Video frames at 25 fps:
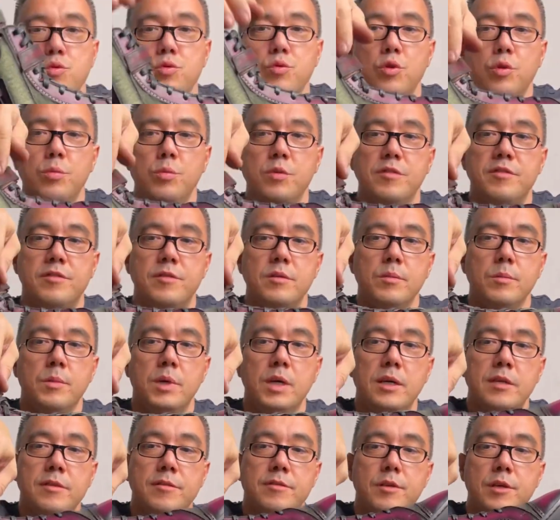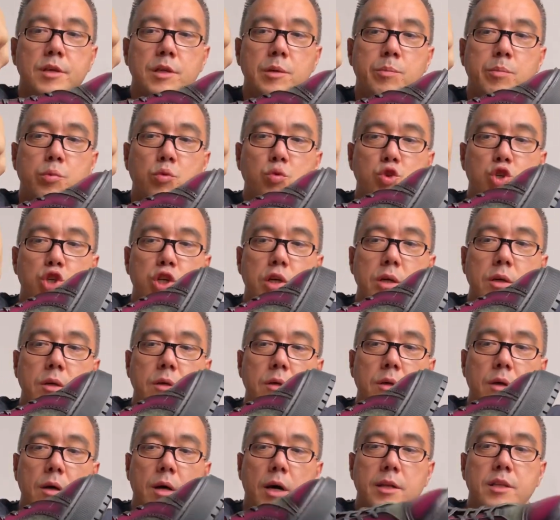удобно снимается липучкой,
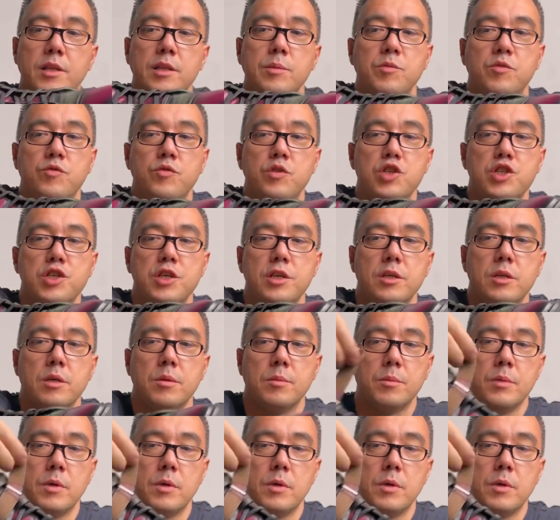одним движением.